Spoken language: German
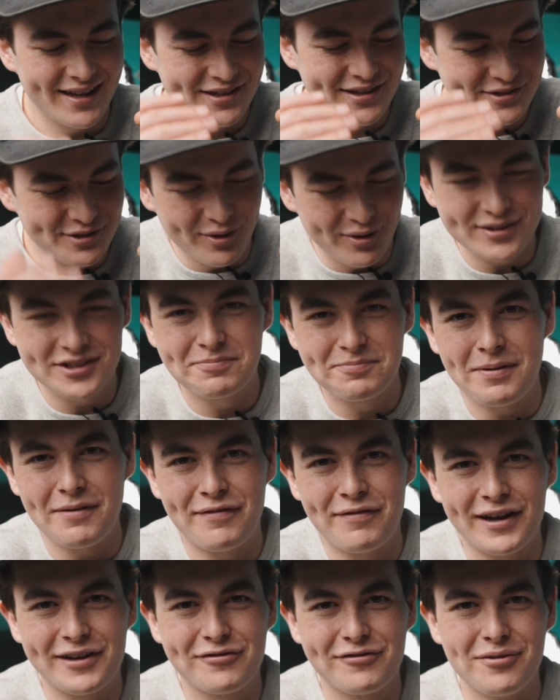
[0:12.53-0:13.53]
so ist es
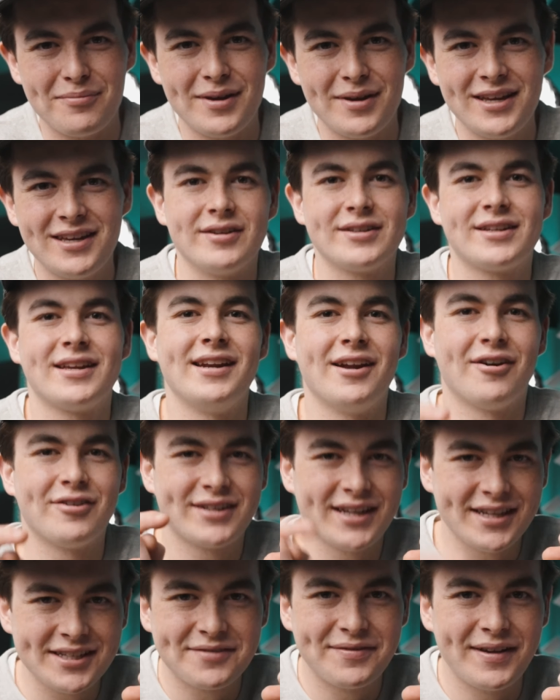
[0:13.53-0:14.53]
perfekt für mich und genau
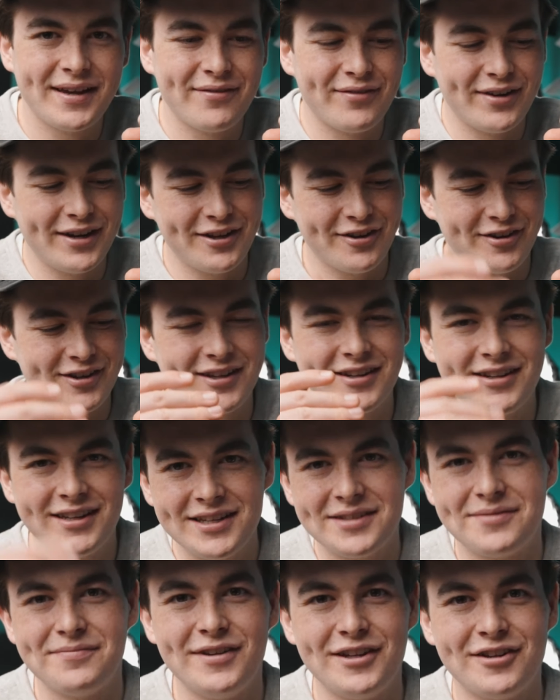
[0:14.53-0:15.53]
deswegen will ich euch in
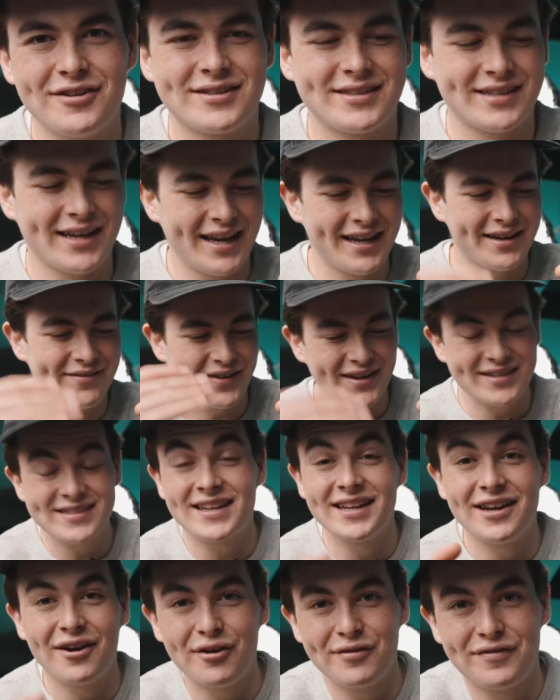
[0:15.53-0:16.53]
diesem Video zeigen, was
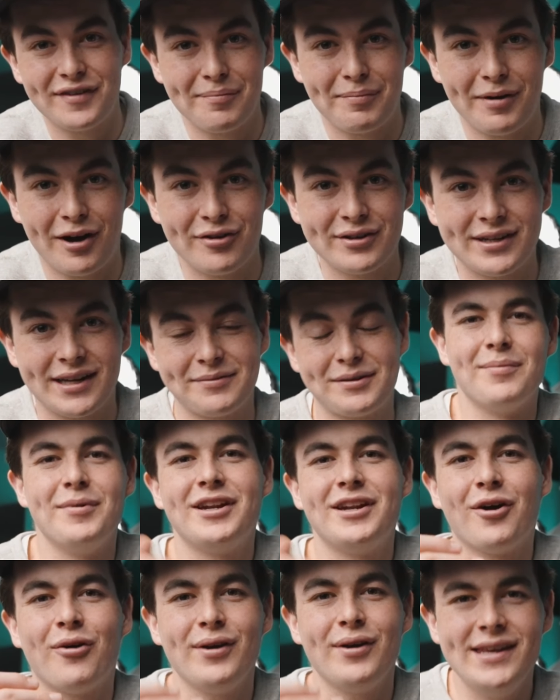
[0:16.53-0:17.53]
genau ich verbaut habe,
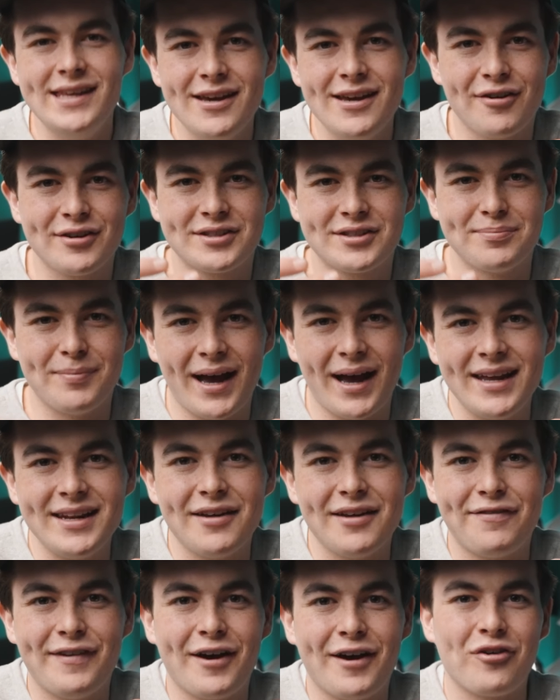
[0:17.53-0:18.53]
damit auch ihr aus meinen
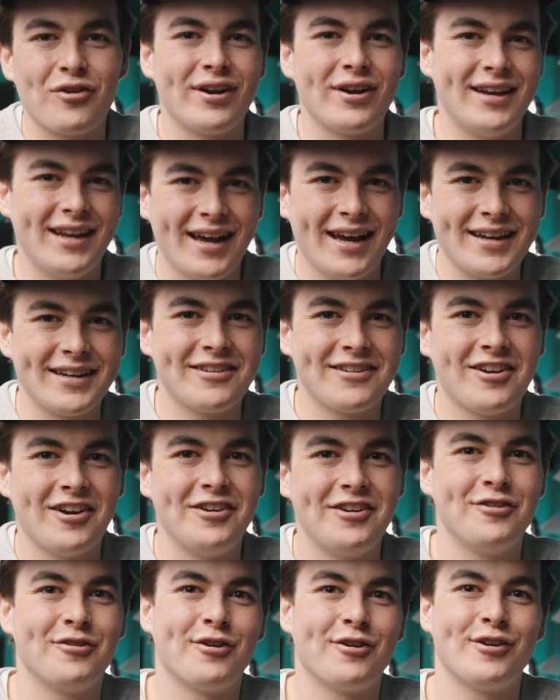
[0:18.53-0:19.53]
Erfahrungen lernen
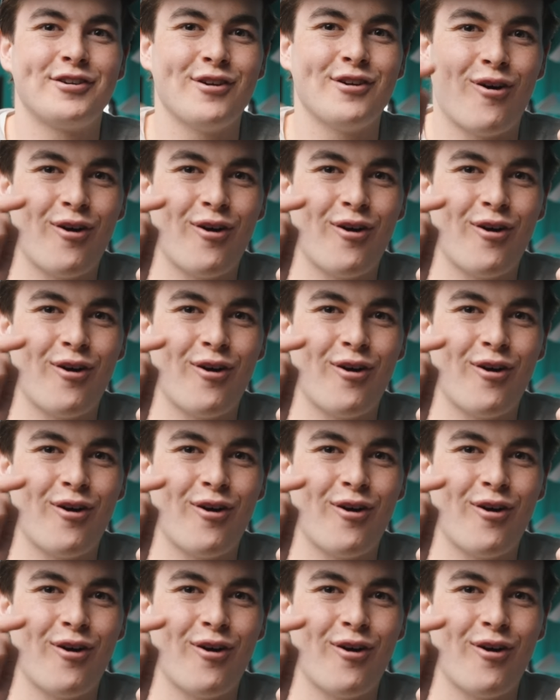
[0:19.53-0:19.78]
könnt und euch